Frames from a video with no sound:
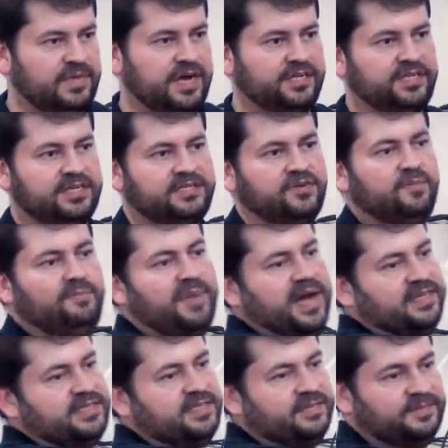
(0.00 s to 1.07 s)
a radiação
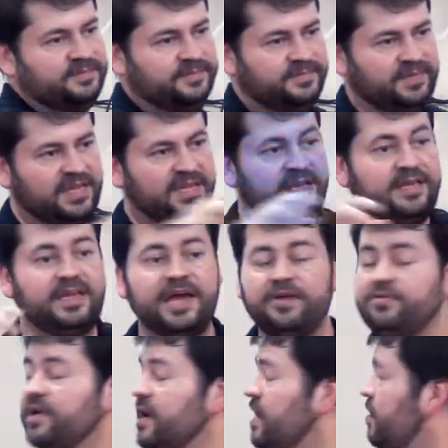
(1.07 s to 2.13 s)
passa. E
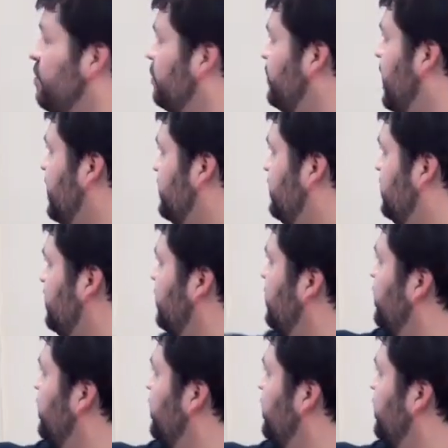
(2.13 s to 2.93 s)
aí o que, é que acontece?